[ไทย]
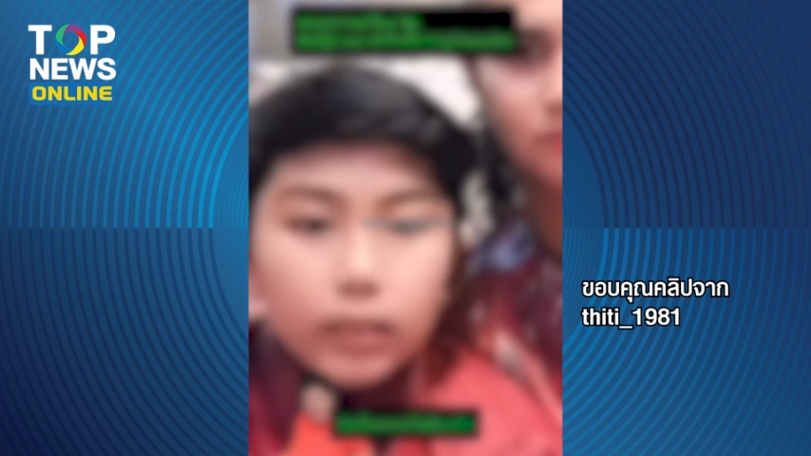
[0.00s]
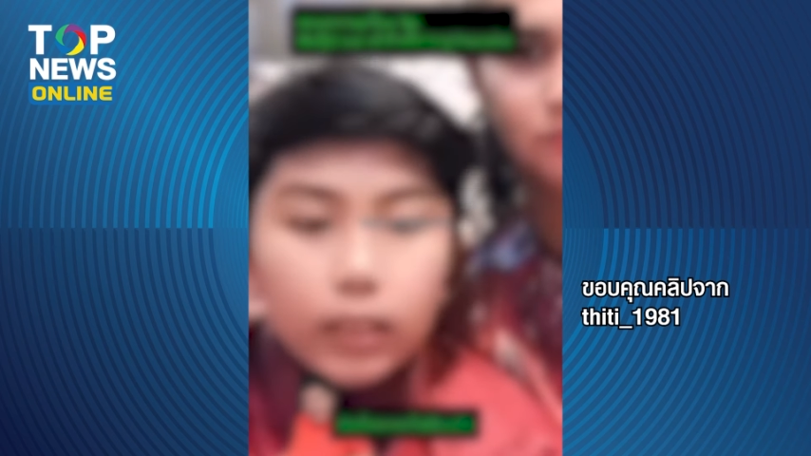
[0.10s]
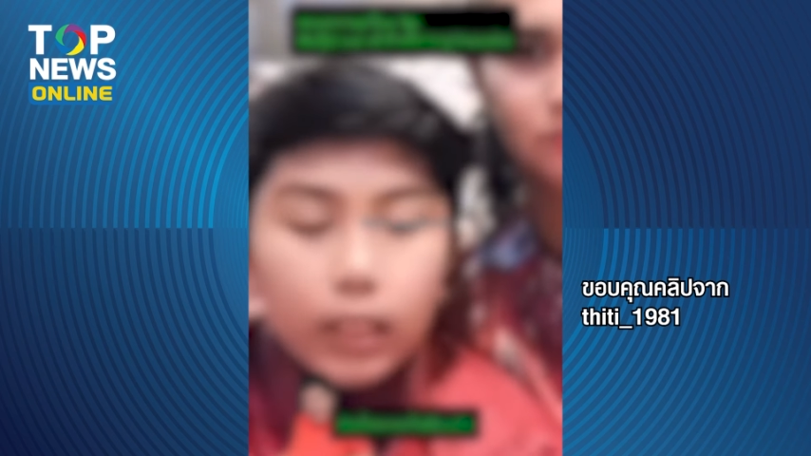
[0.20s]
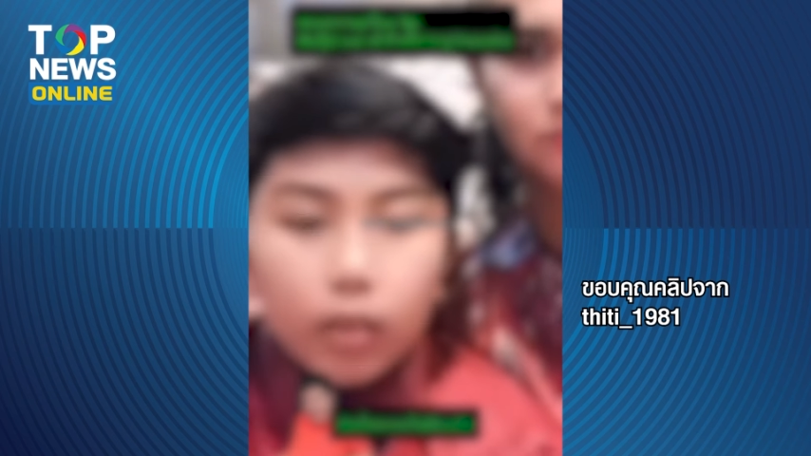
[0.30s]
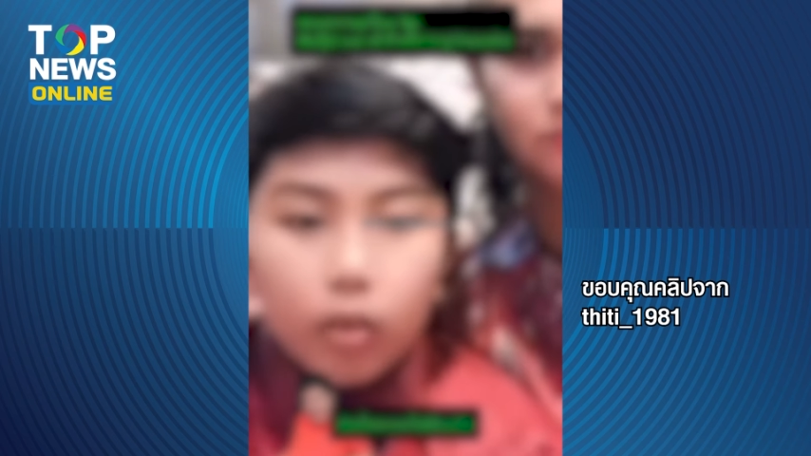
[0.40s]

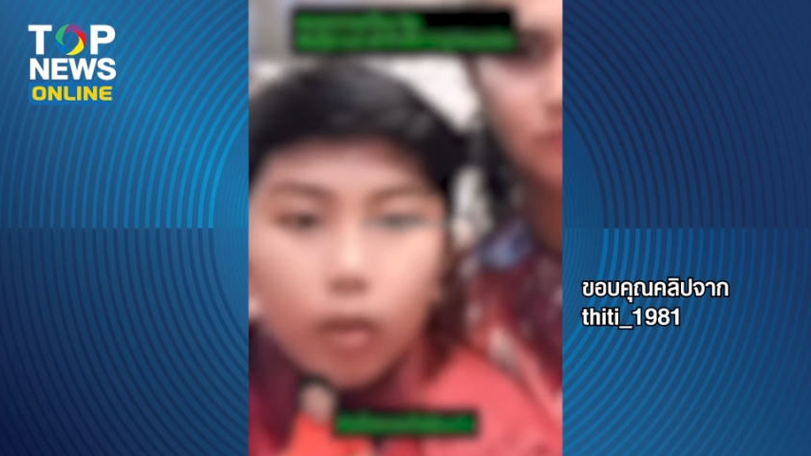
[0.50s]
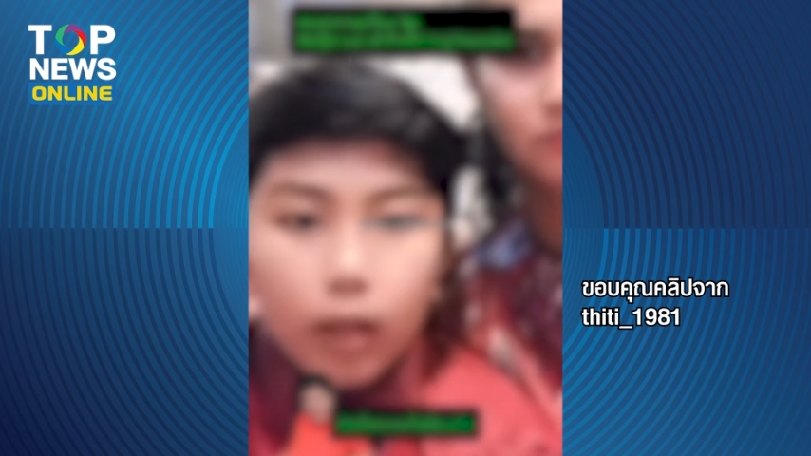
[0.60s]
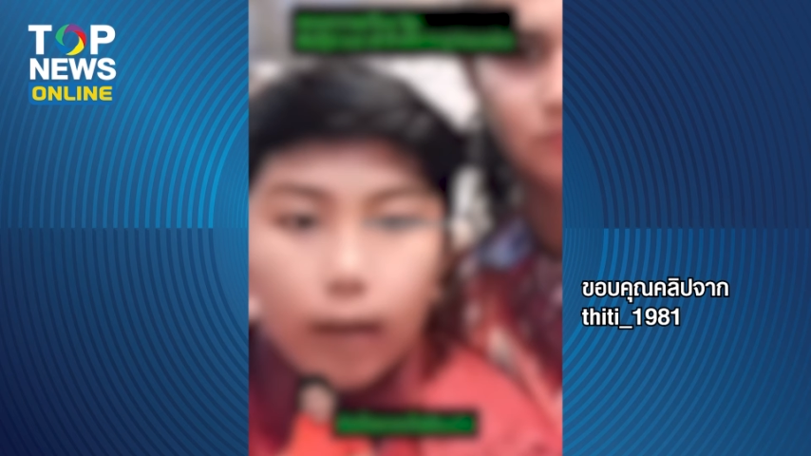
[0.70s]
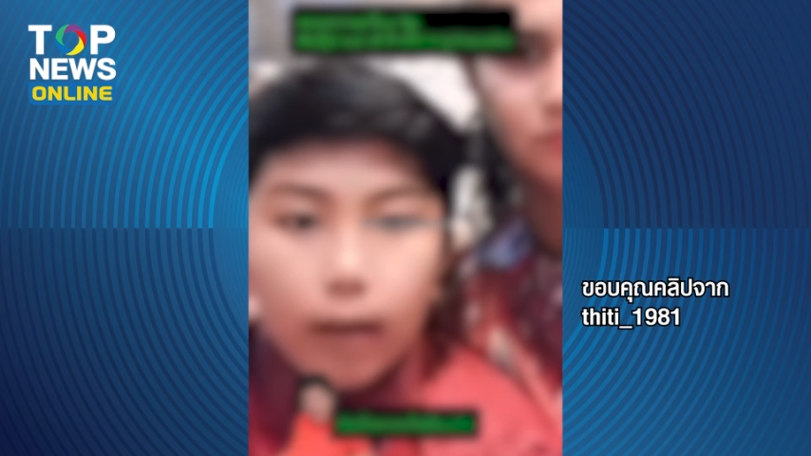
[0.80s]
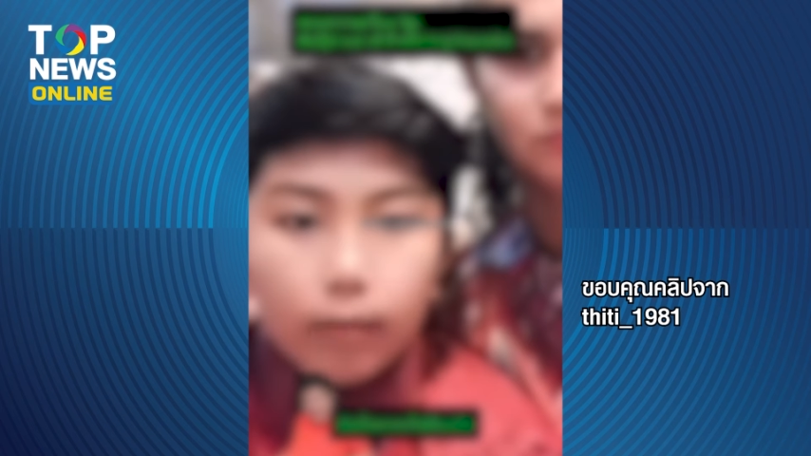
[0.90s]
จิตของ
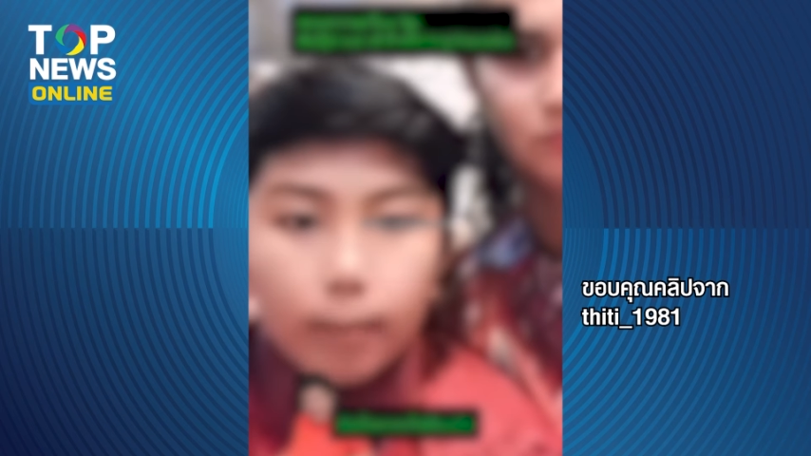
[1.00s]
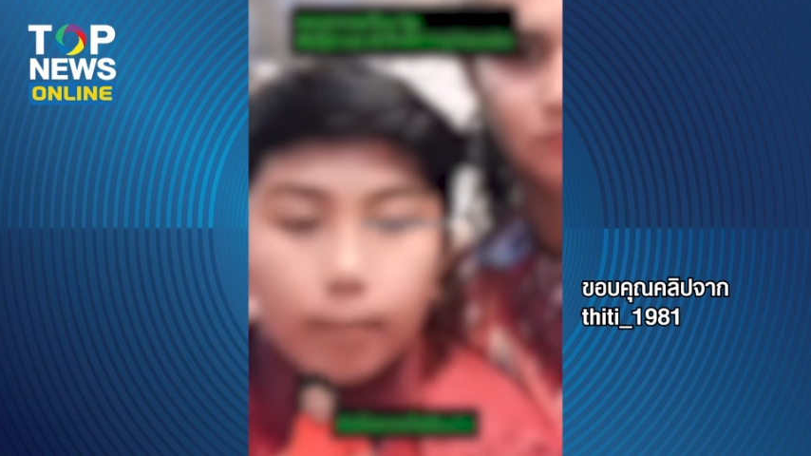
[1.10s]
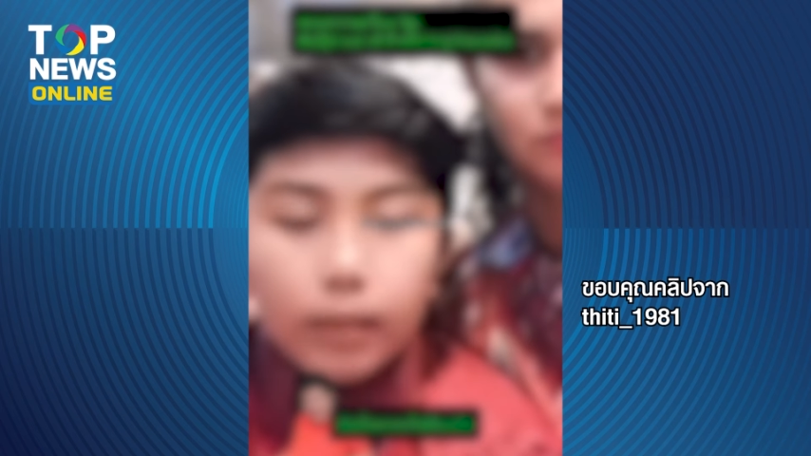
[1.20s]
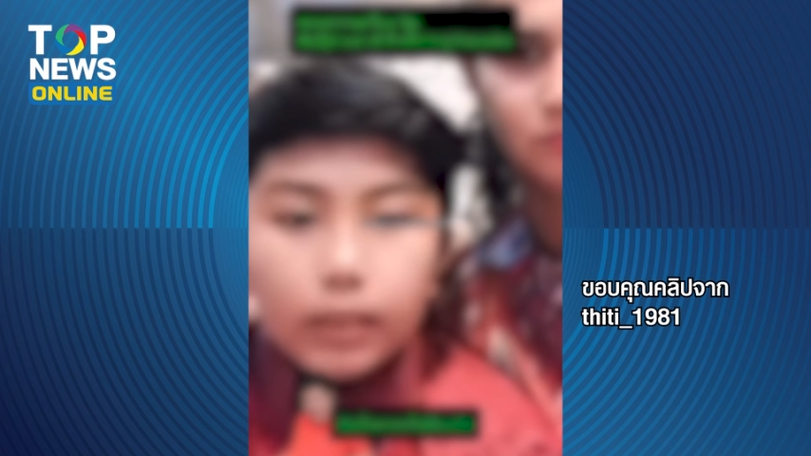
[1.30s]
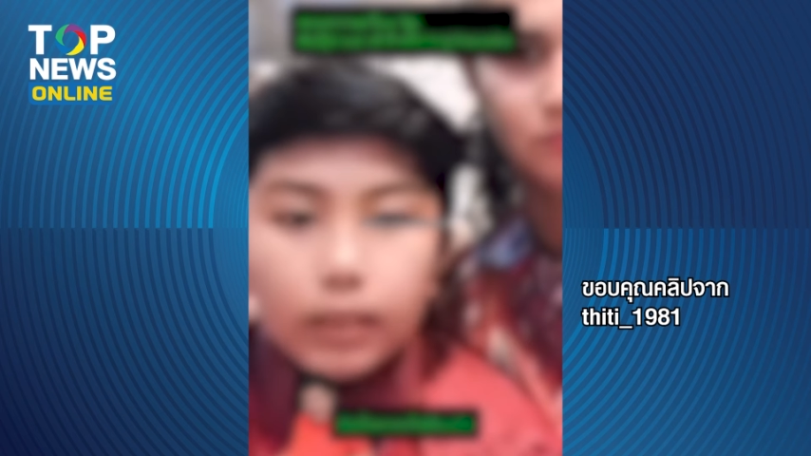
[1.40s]
เรานั้น
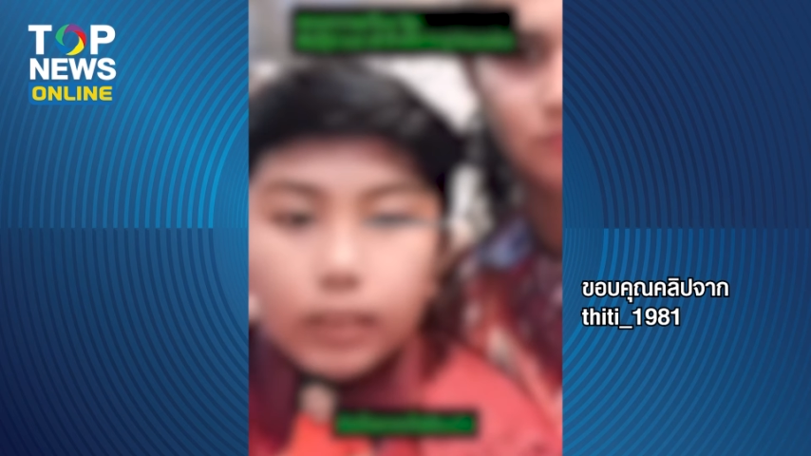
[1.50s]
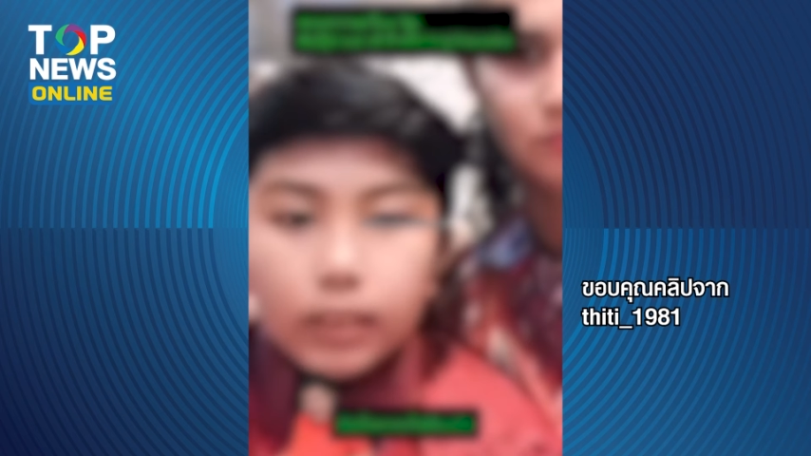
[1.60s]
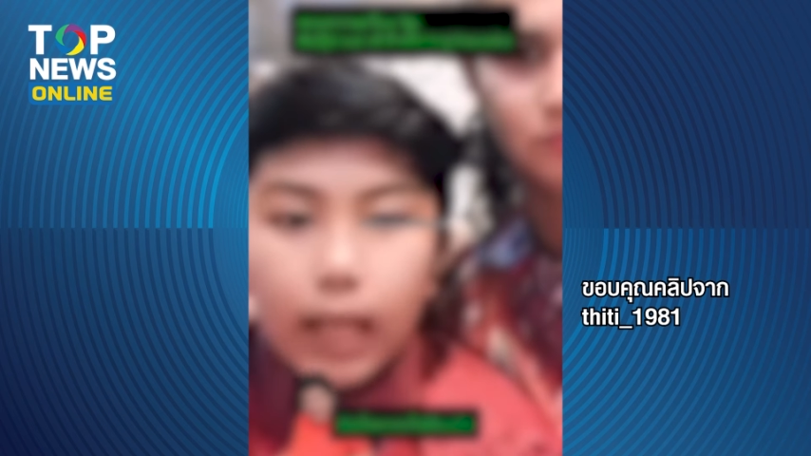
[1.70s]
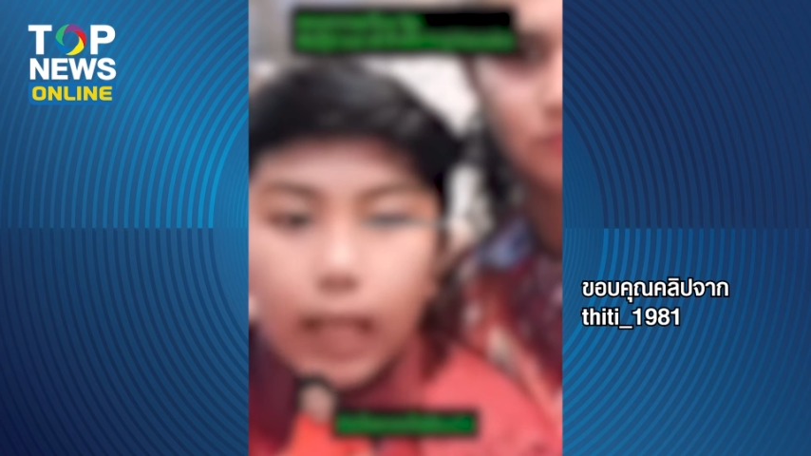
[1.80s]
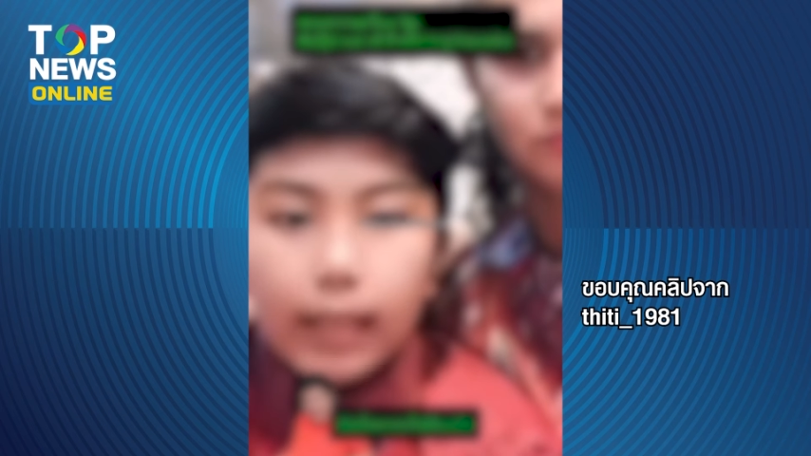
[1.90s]
เป็นจิตใส